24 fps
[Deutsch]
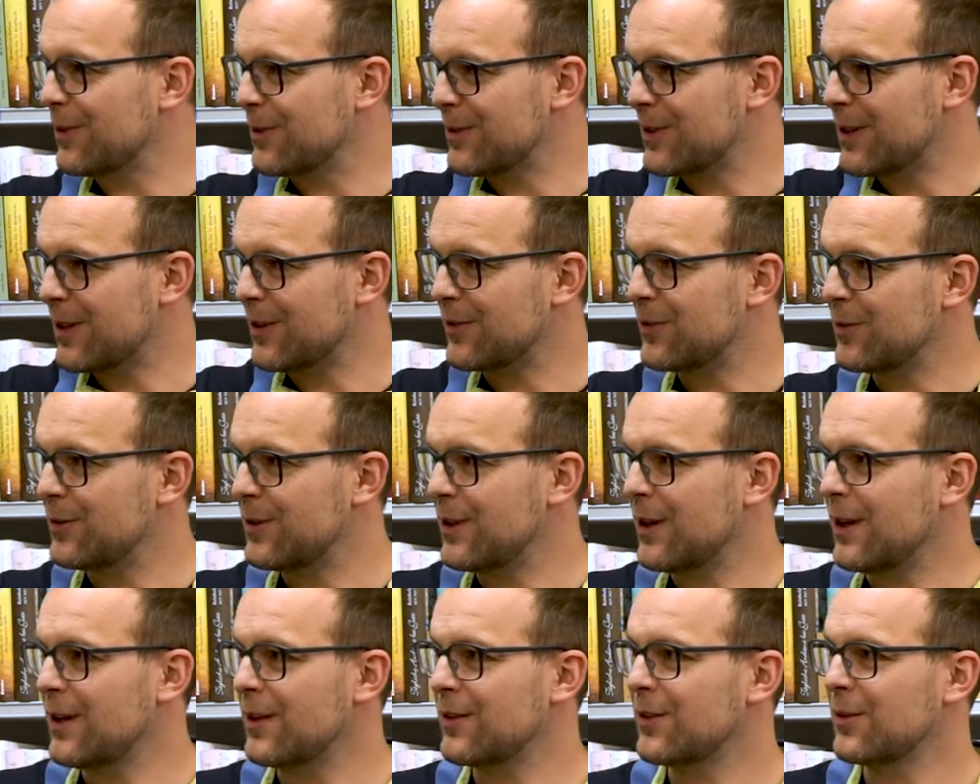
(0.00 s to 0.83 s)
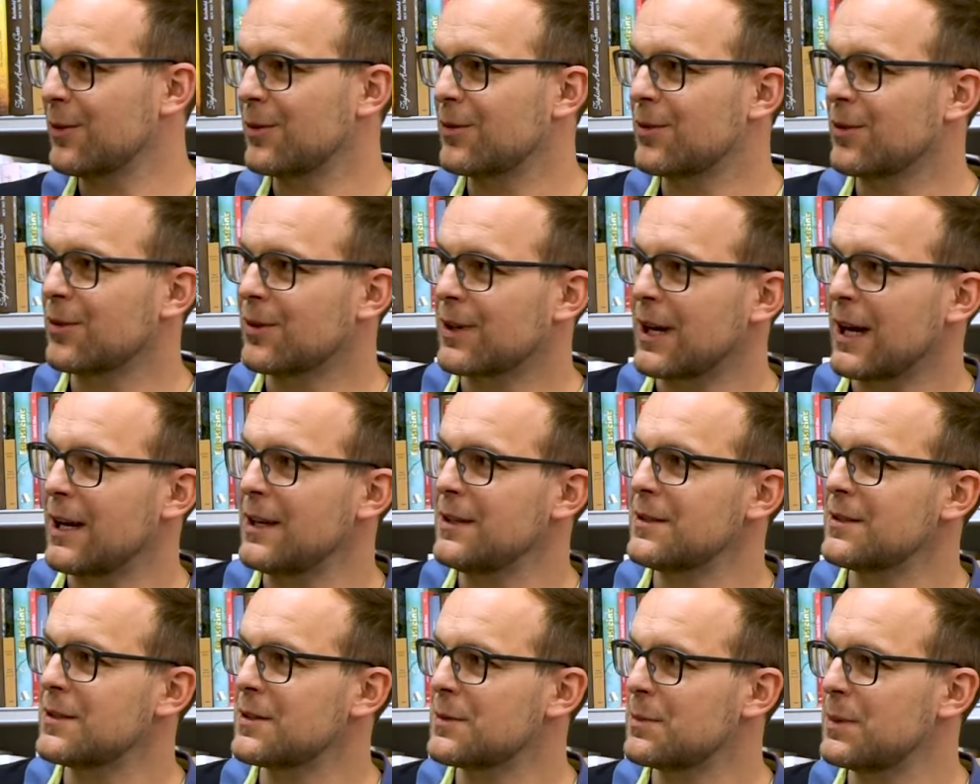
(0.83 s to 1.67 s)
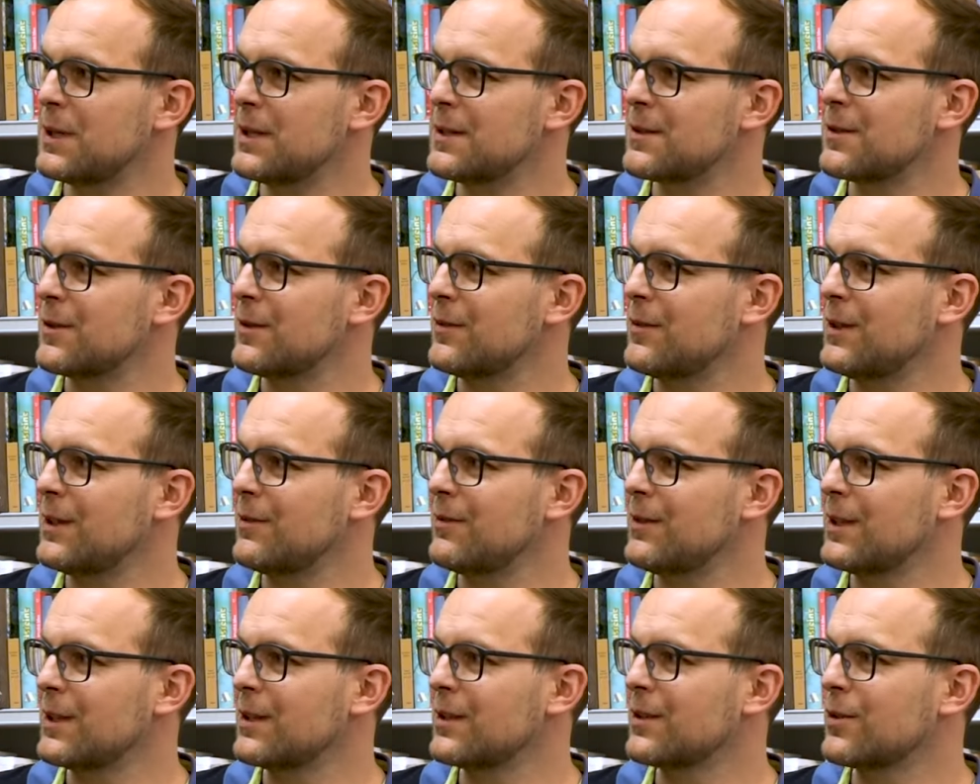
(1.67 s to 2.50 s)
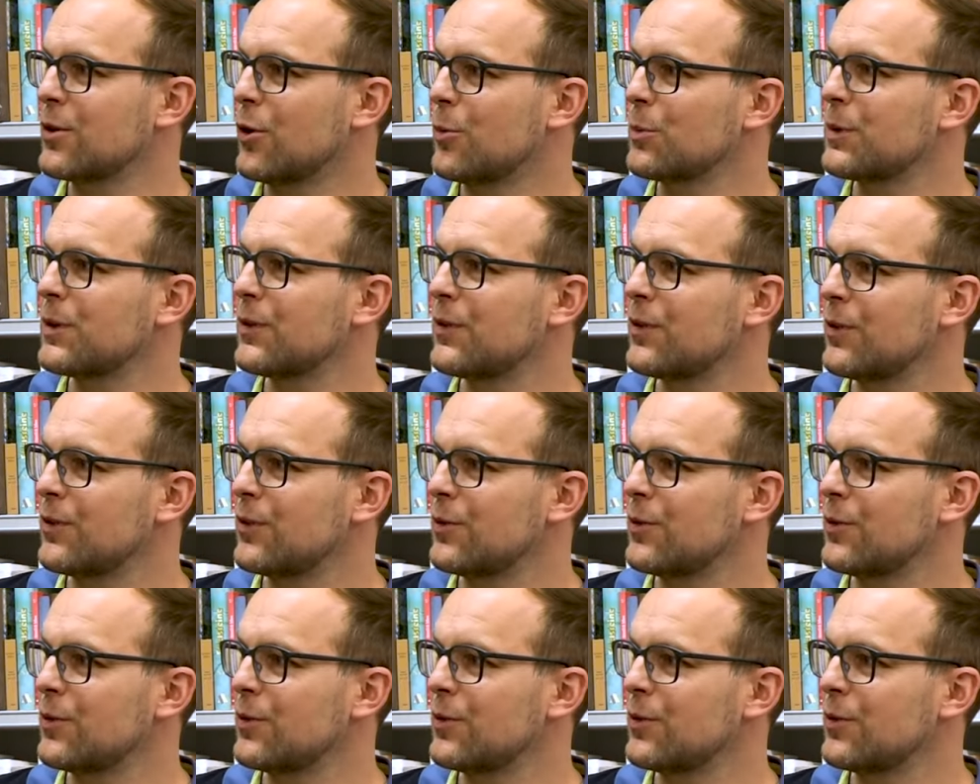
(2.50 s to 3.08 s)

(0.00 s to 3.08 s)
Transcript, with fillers: oder hast du da so, so Geistesblitze oder wie, wie kommt das so